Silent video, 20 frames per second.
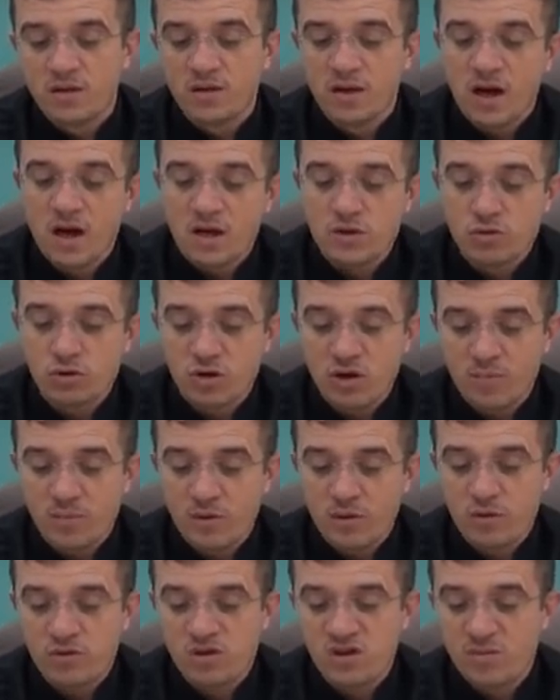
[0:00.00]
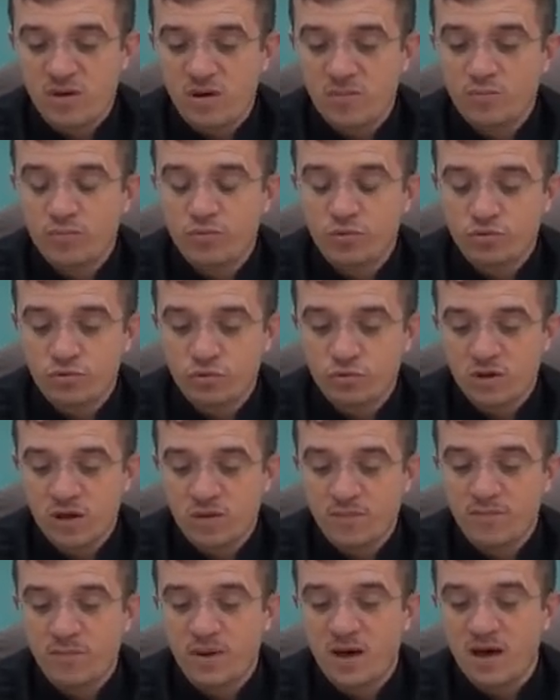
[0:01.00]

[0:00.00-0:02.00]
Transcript: Daha sonra Bediüzzaman Burdur'dan